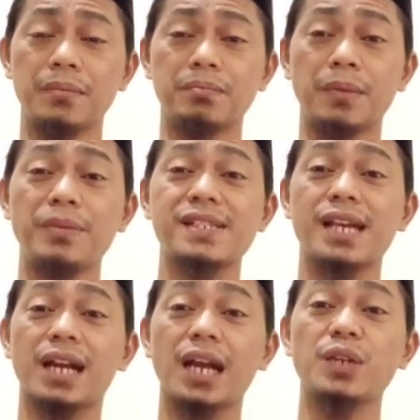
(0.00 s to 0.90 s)

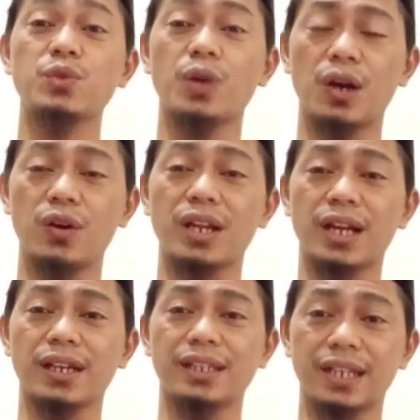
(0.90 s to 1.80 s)
Memisahkan dua
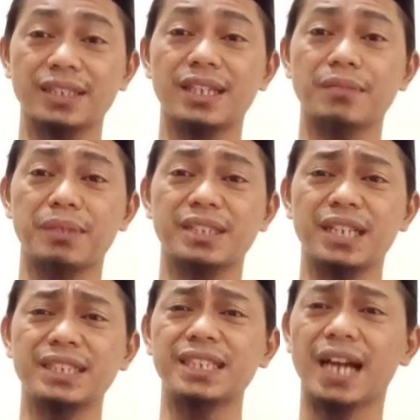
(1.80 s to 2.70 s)
orang yang sedang
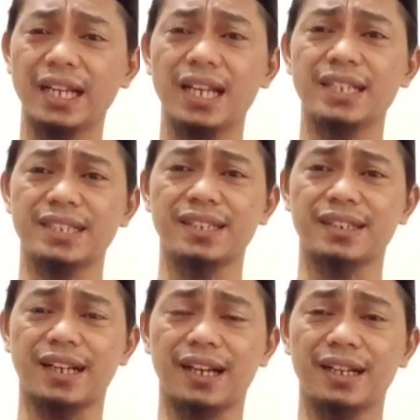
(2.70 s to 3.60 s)
berselisih adalah
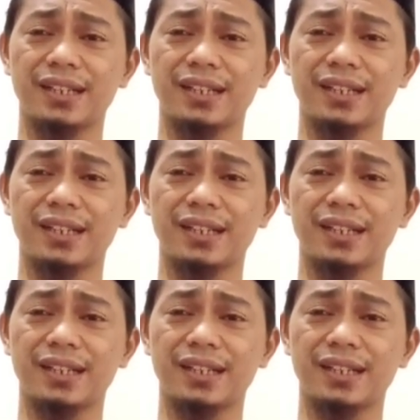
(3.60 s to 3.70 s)
sedekah.